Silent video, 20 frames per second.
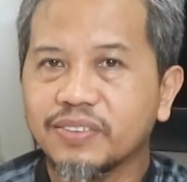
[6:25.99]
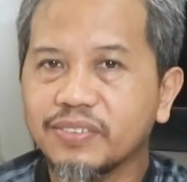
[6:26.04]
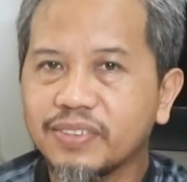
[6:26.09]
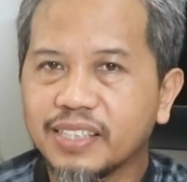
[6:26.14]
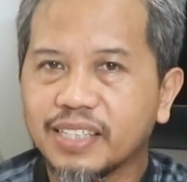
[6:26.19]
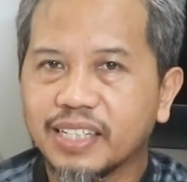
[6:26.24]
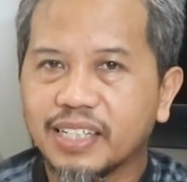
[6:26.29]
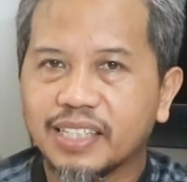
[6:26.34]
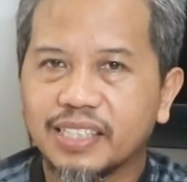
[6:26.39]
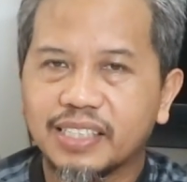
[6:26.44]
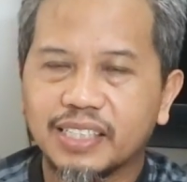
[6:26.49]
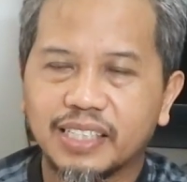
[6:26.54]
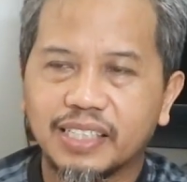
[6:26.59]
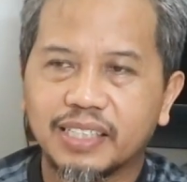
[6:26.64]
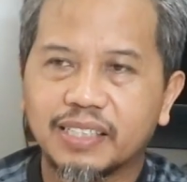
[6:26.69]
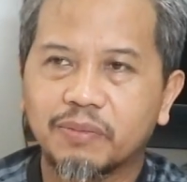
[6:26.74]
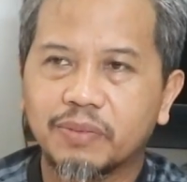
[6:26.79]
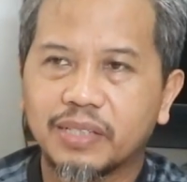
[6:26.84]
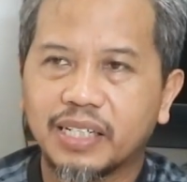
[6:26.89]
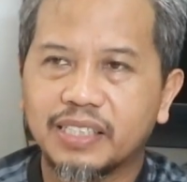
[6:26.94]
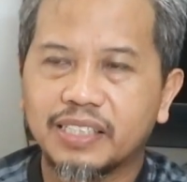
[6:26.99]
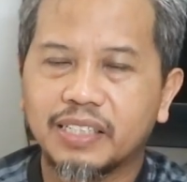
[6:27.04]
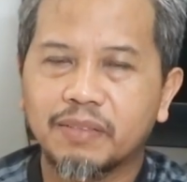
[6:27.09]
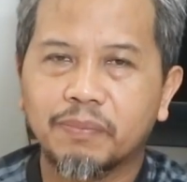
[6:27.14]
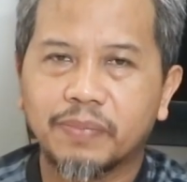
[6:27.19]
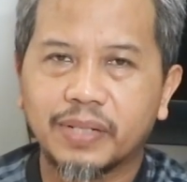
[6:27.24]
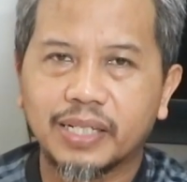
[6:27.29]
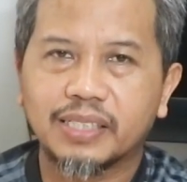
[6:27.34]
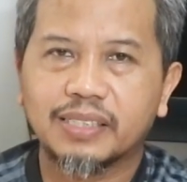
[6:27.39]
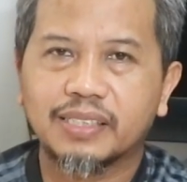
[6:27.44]
juga ya
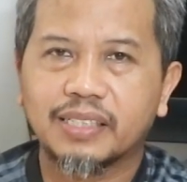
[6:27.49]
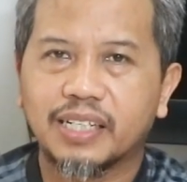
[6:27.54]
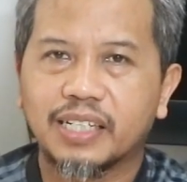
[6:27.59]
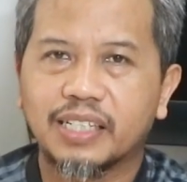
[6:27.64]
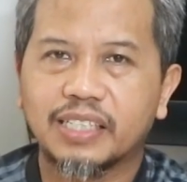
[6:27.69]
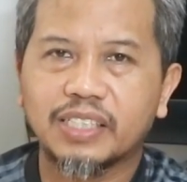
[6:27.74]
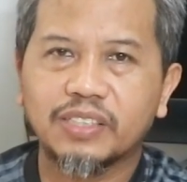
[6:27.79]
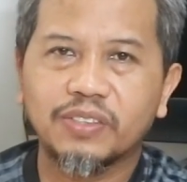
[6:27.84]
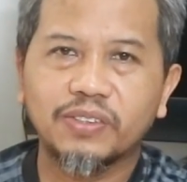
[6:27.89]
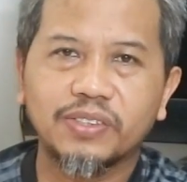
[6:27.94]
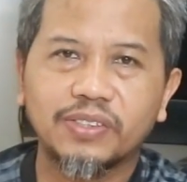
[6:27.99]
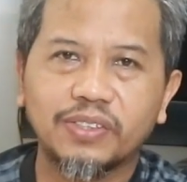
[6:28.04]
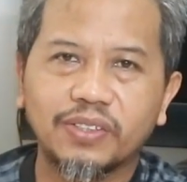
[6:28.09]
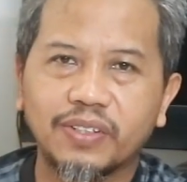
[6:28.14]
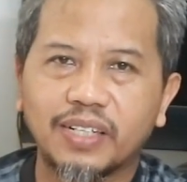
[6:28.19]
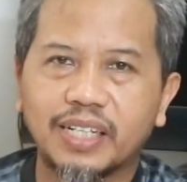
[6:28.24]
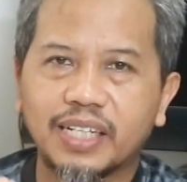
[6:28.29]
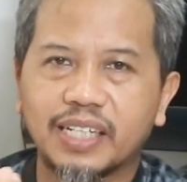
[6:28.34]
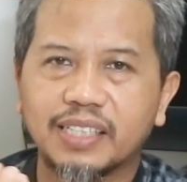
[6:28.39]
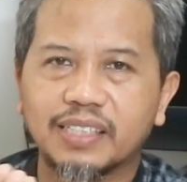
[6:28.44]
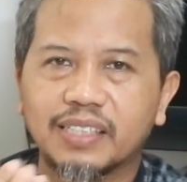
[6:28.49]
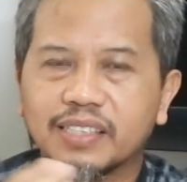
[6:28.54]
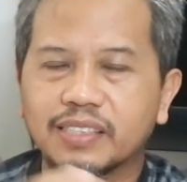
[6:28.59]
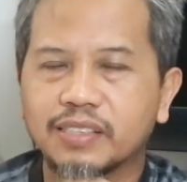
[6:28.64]
kalian periksa di ujung keran